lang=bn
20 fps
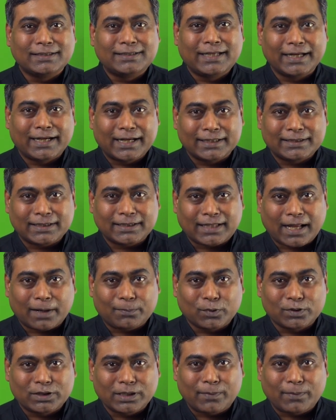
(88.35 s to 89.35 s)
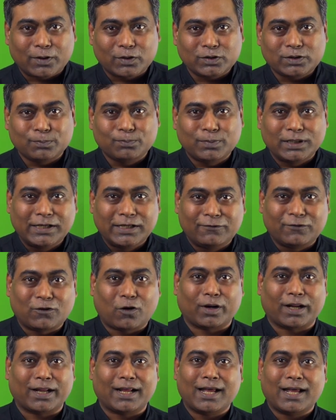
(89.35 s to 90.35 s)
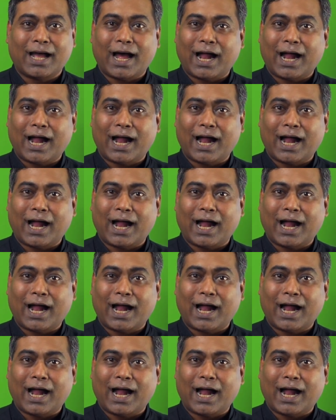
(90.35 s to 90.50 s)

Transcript: সেই ক্ষেত্রে তার প্রতি মানুষ বিলিভ করে